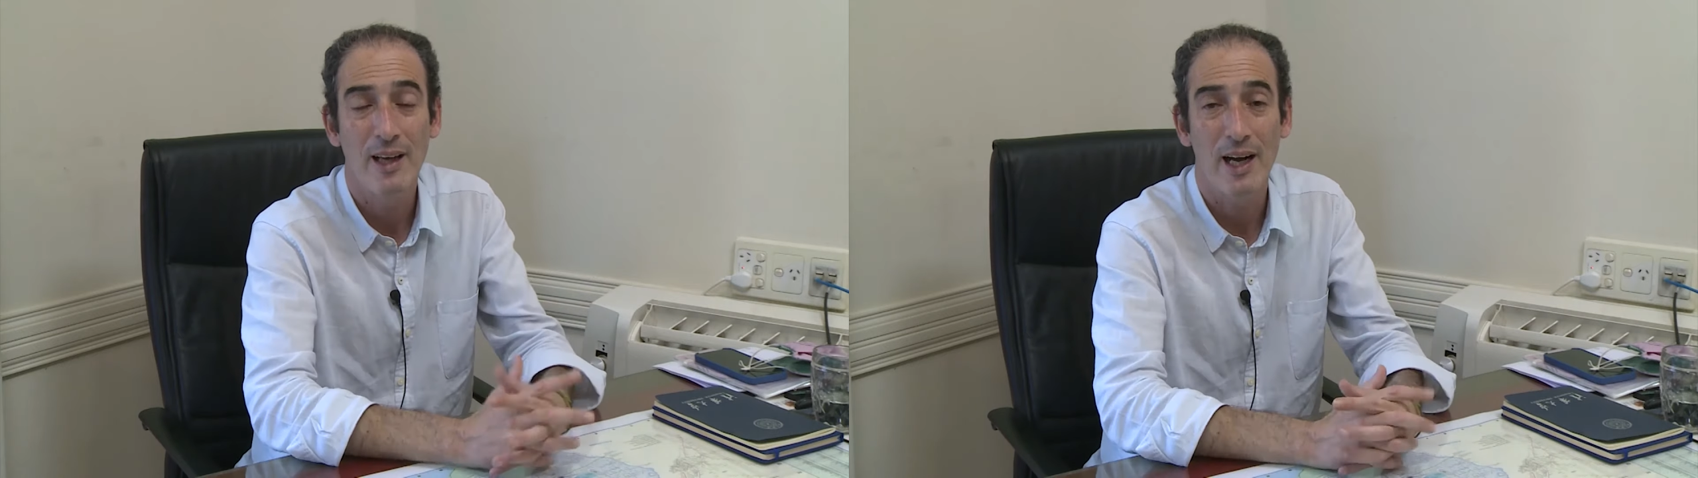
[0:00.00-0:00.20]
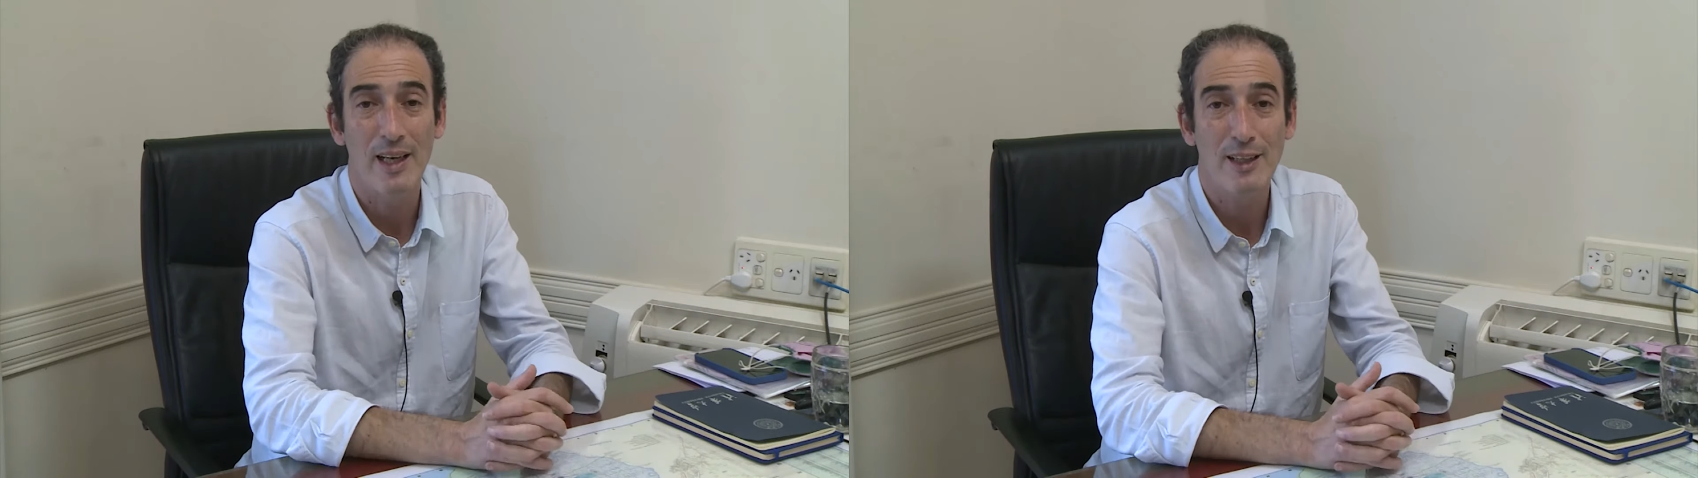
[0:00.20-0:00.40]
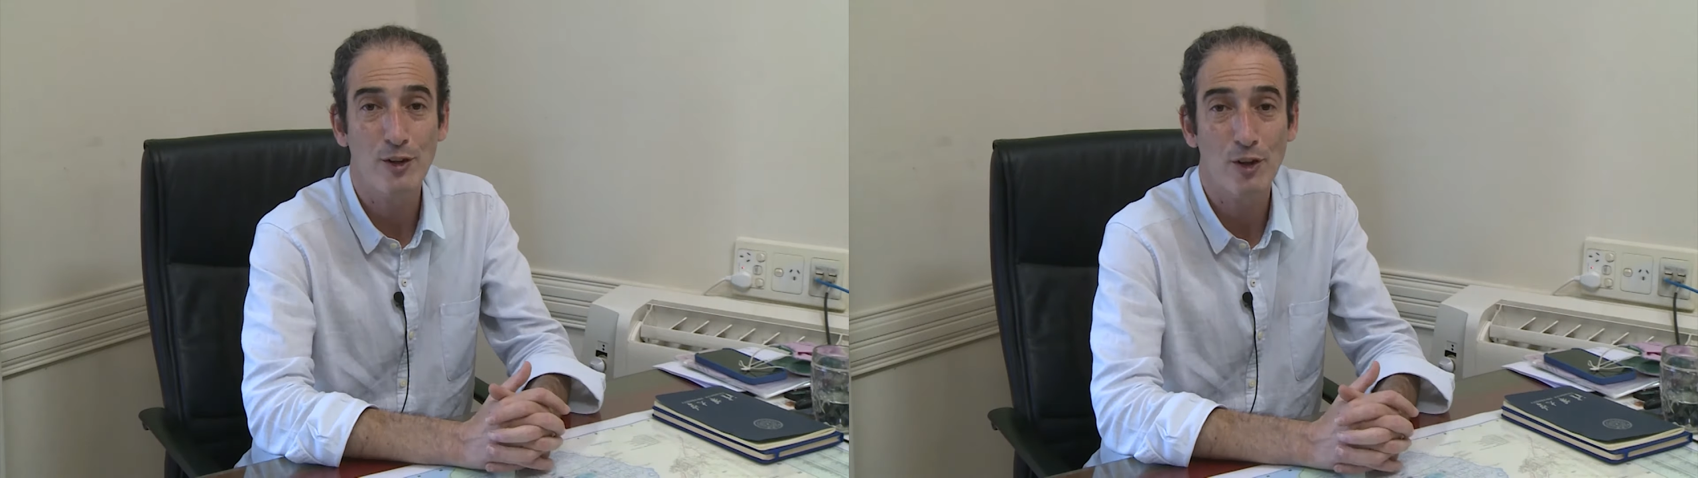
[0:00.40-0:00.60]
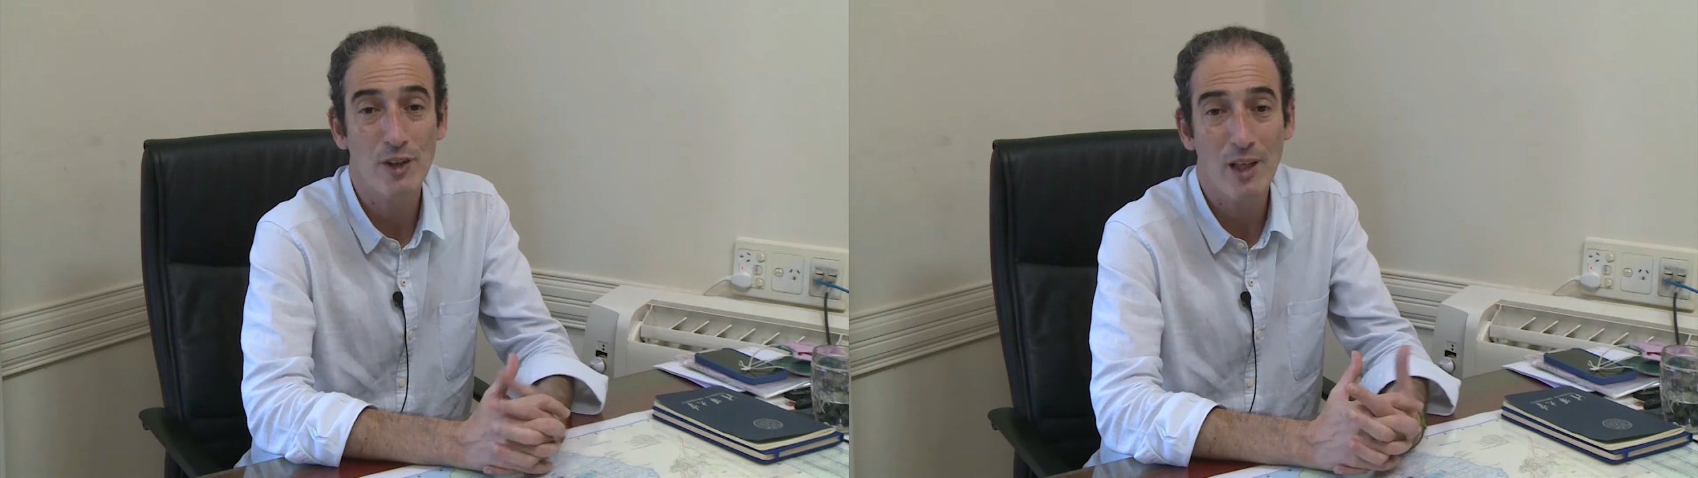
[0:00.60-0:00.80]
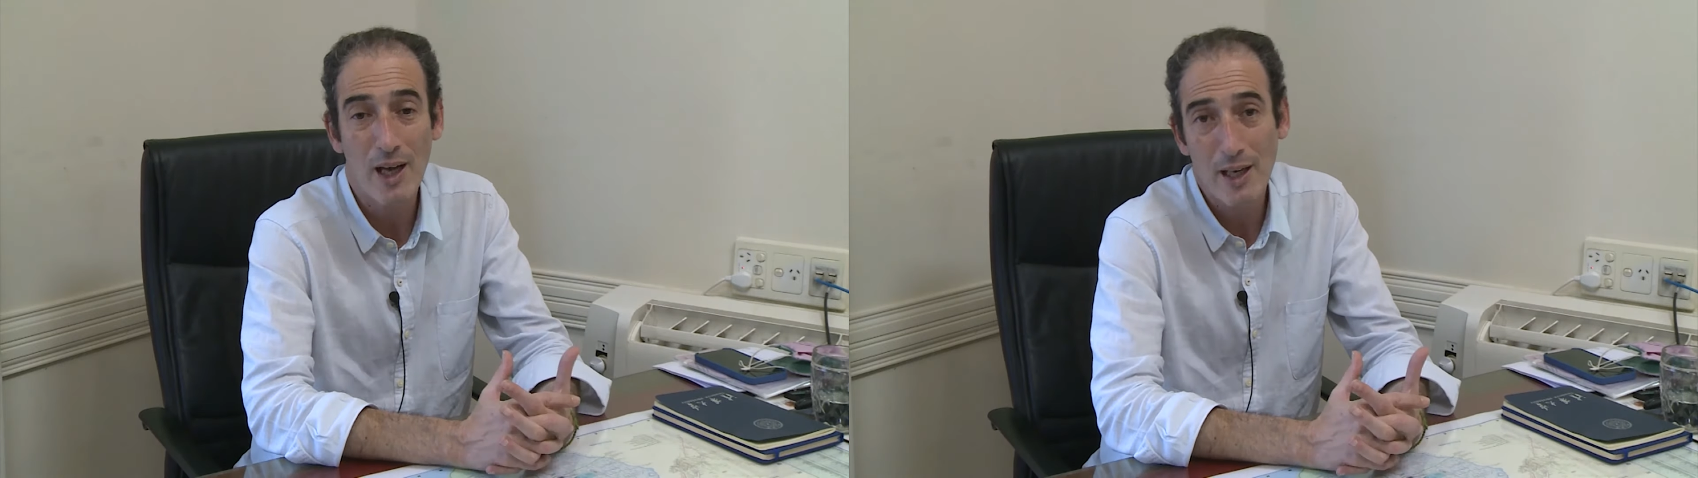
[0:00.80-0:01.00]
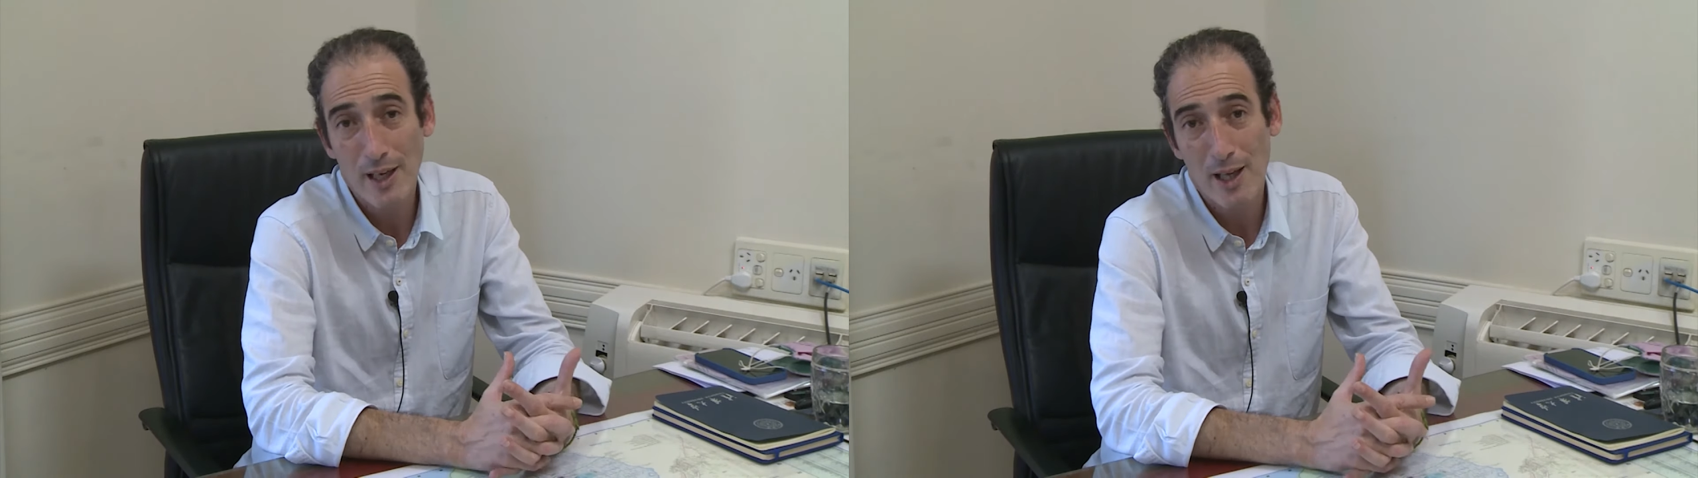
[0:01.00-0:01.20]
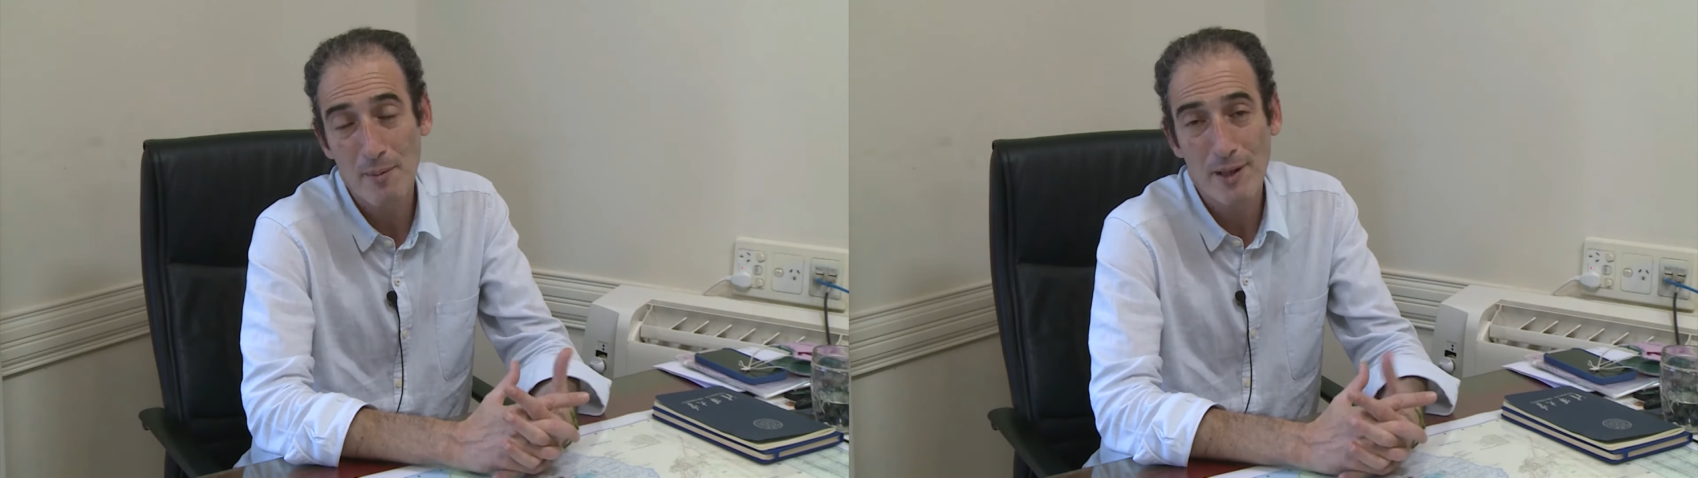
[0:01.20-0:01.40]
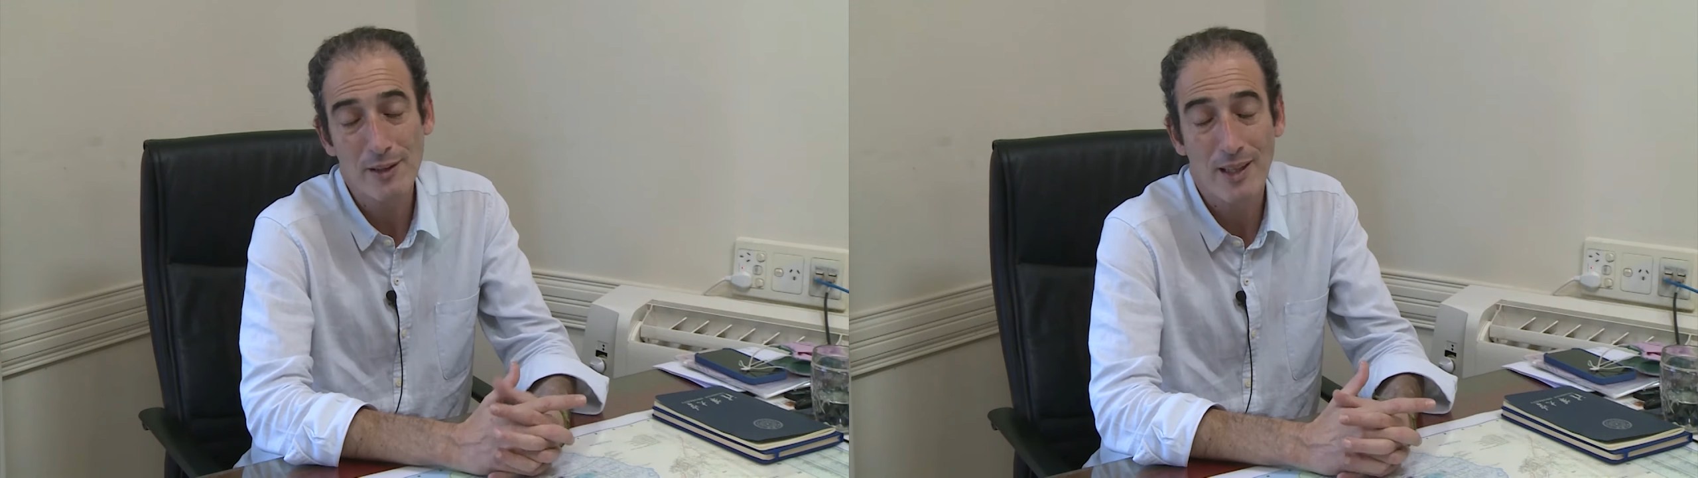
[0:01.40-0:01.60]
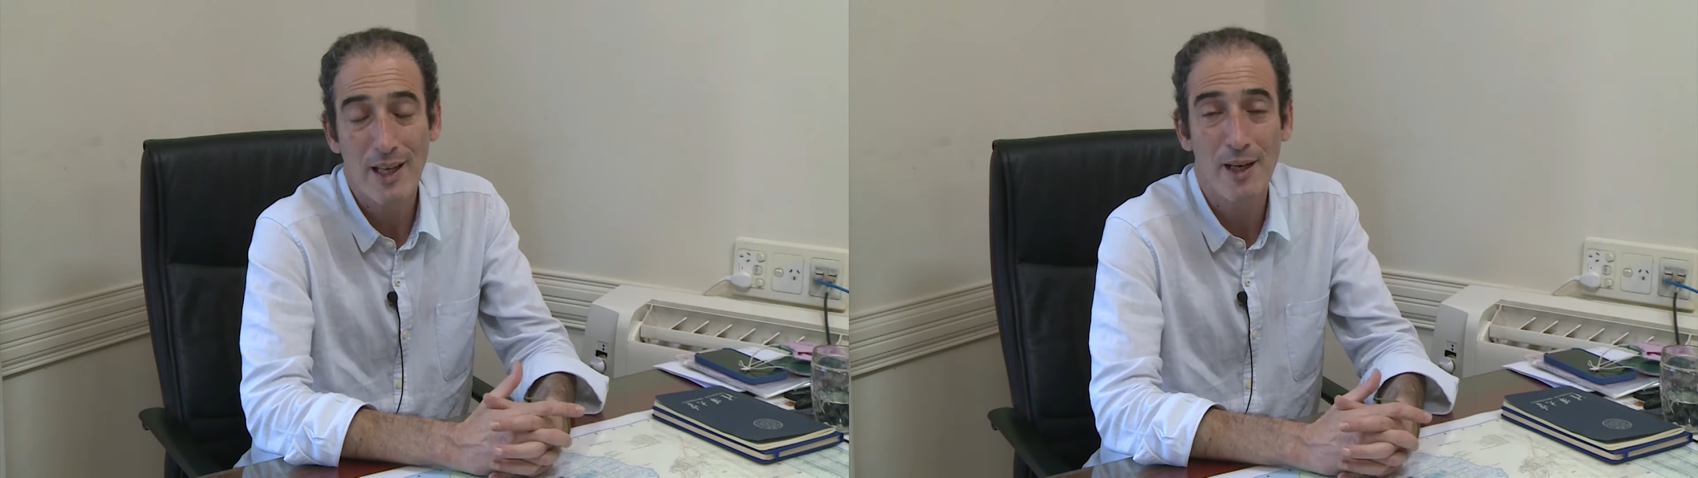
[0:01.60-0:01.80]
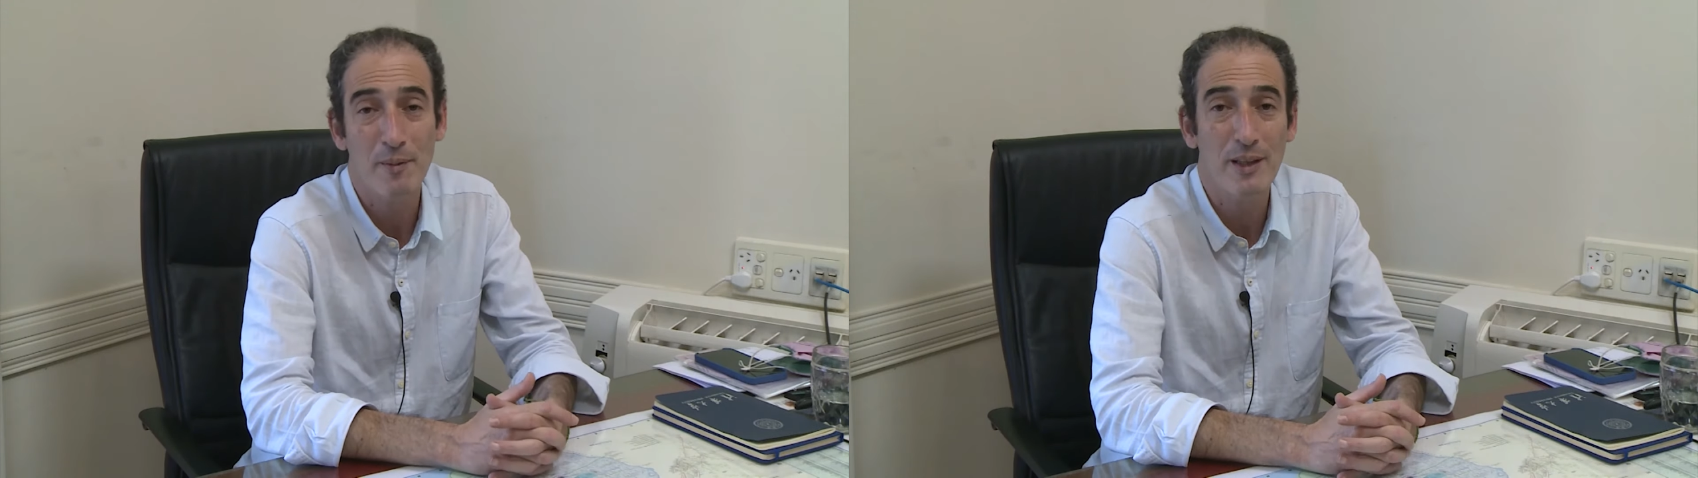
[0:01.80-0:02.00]
a la sociedad y además
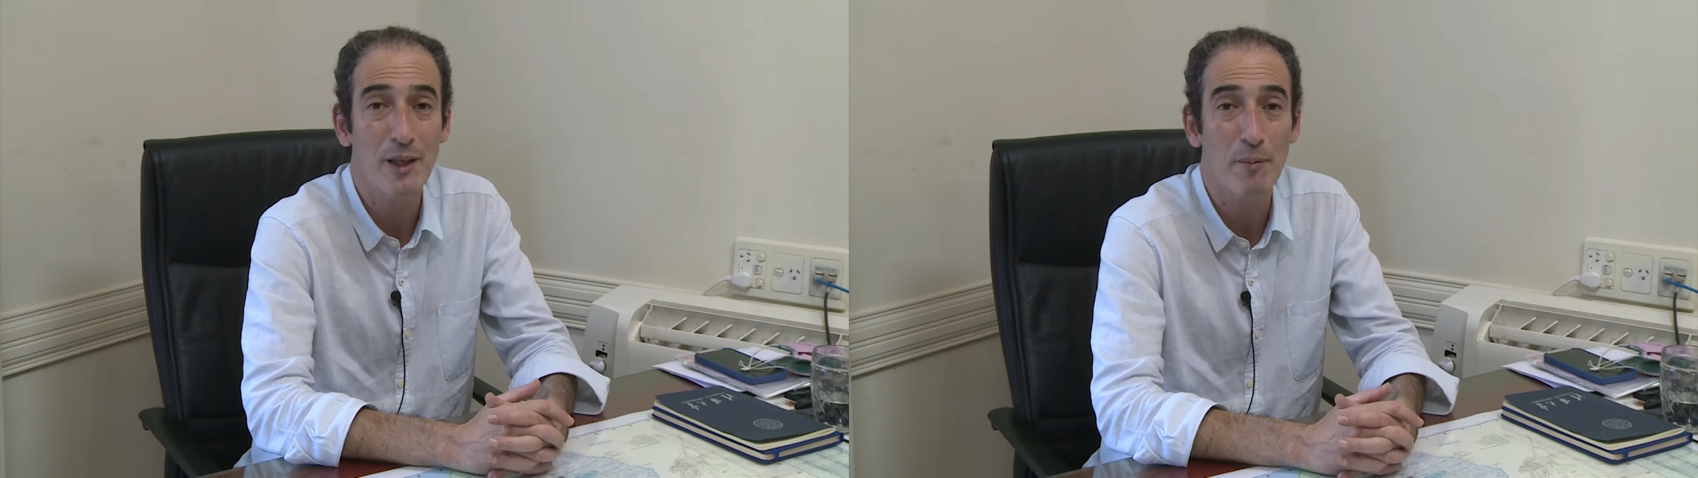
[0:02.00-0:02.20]
claramente